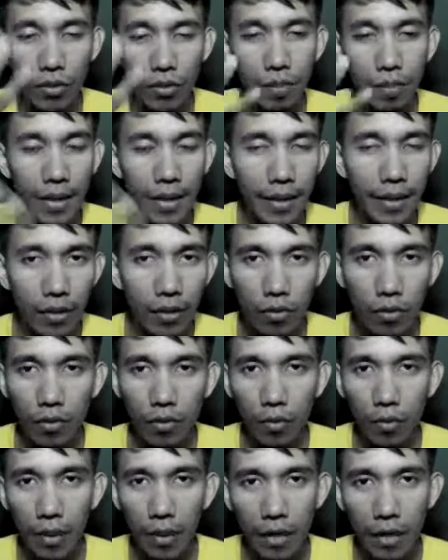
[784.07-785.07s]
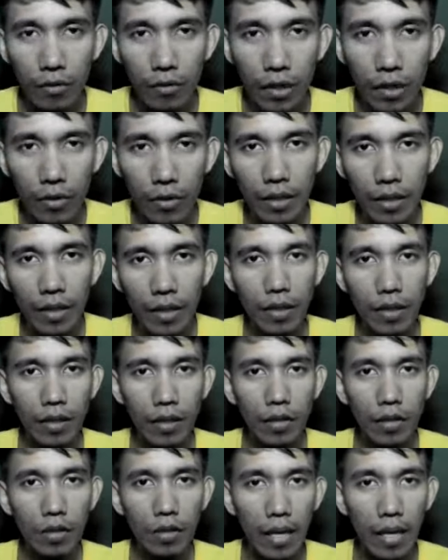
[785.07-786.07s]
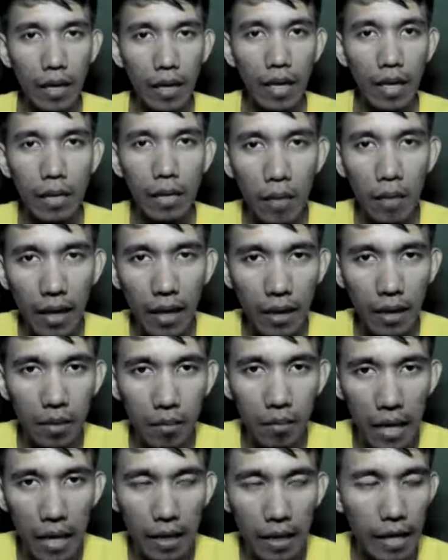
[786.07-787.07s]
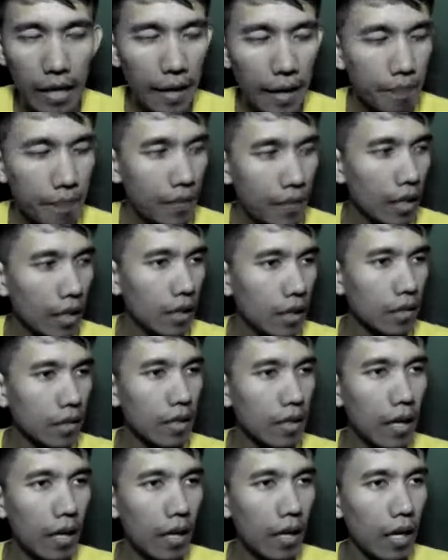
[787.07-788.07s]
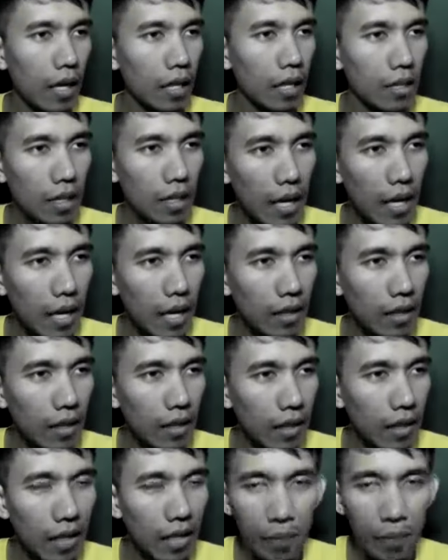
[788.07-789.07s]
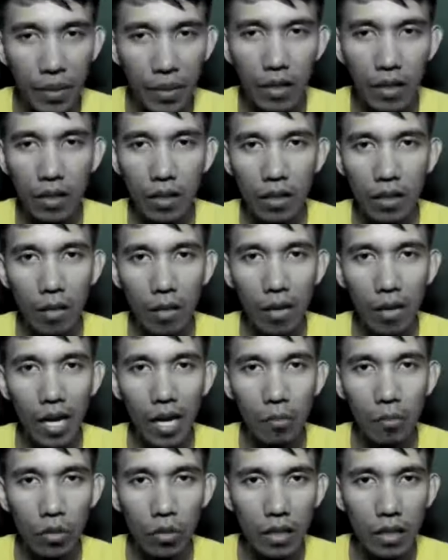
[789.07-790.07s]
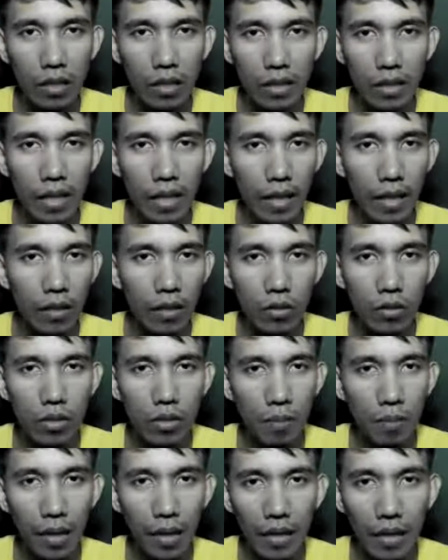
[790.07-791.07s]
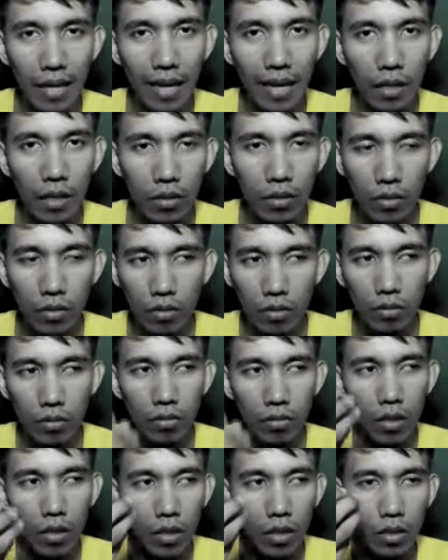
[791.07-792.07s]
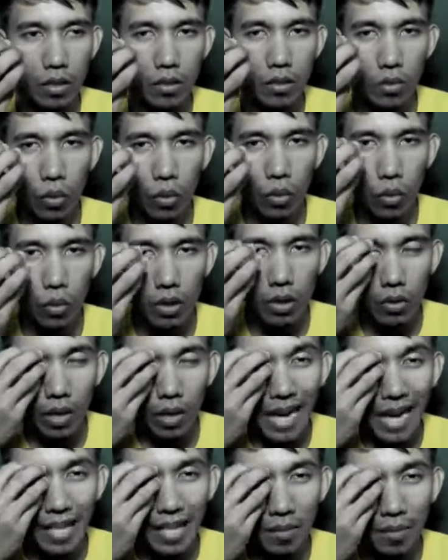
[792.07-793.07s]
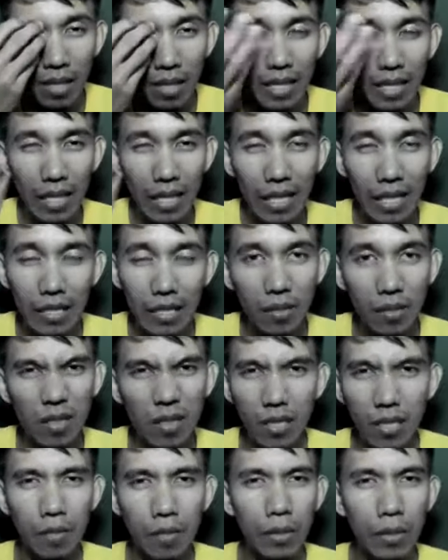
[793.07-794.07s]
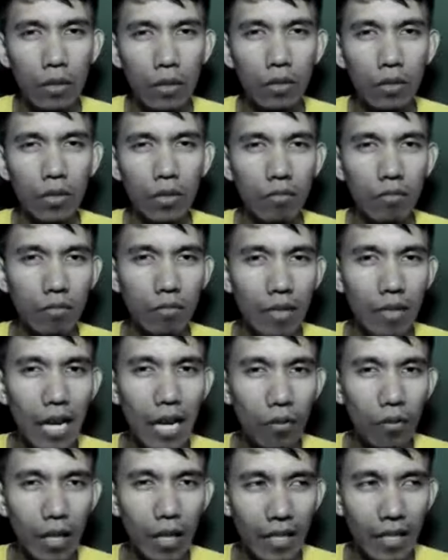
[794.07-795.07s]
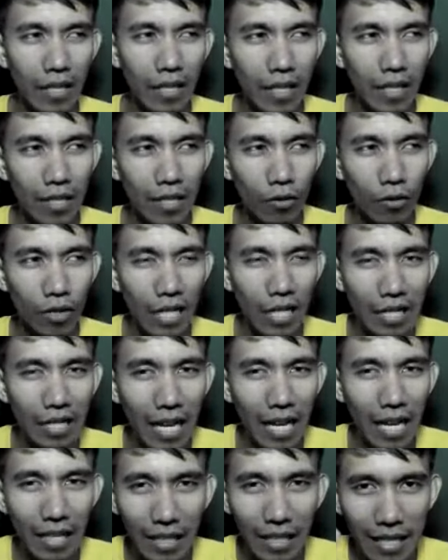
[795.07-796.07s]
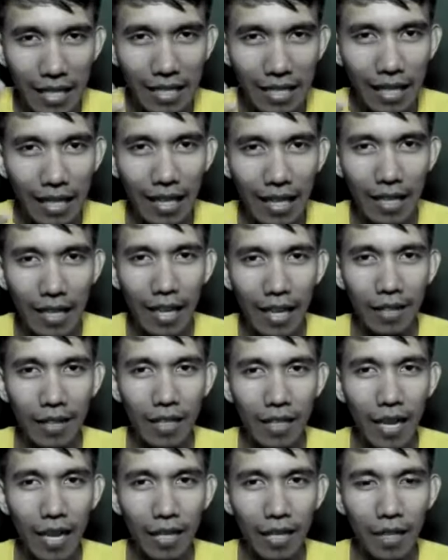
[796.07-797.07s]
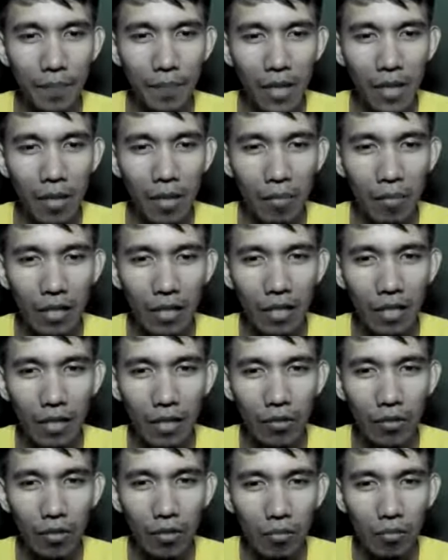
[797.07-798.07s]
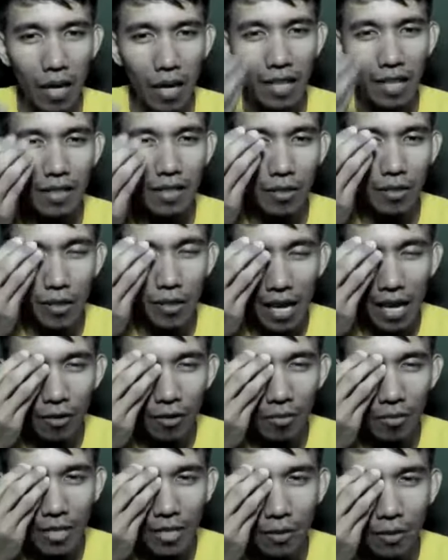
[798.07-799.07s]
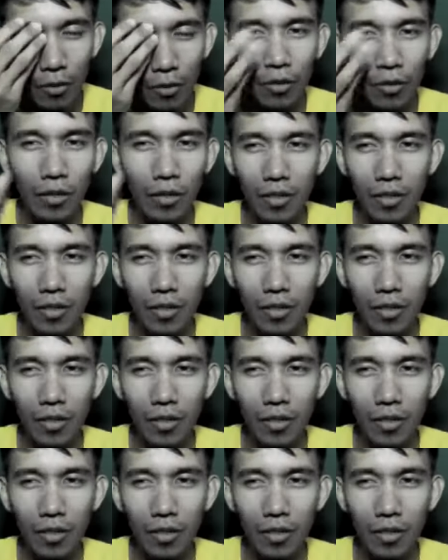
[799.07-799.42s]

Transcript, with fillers: yung pan yung nung panahon na yon eh yun talaga ay eh, malaking marka na sila ay nagapi ng mga amonita dahil doon sa pangyayaring yon. Kung dudukutin yung kanang mata nila, sipin nyo yun. Ganong kahihiyan yun. Kitang-kita talaga dahil pag tinanong, bakit nawala yung mata mo?